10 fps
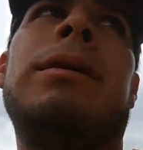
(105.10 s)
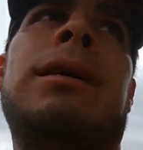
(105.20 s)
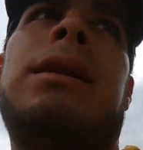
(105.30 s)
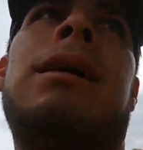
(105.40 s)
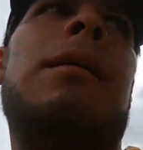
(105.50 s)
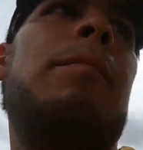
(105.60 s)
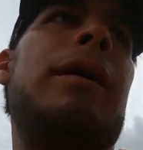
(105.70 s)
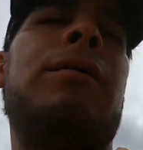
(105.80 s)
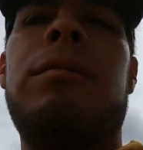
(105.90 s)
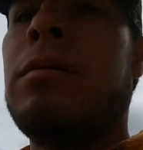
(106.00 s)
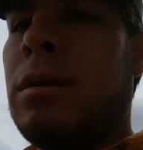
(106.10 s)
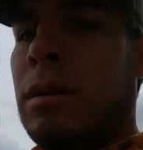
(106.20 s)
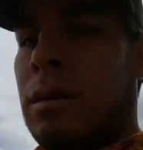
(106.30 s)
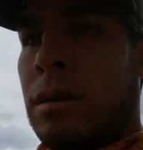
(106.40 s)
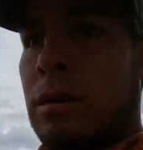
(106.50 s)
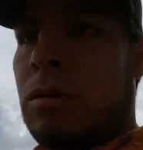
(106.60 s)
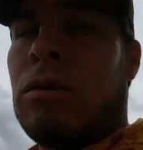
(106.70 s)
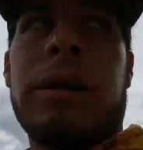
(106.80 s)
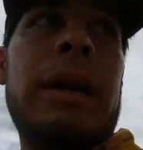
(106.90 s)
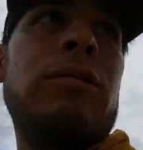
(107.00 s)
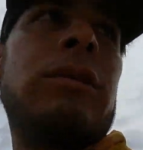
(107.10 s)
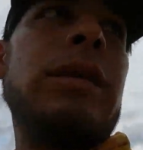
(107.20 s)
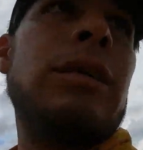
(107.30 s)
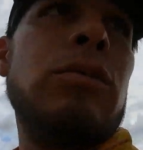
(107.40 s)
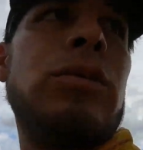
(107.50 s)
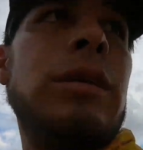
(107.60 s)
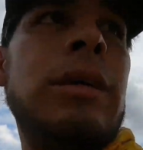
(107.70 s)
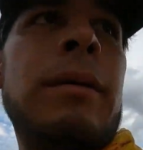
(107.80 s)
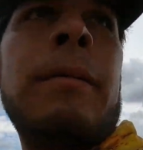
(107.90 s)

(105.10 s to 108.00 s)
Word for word: pasa nada, pero los granos y eso sí.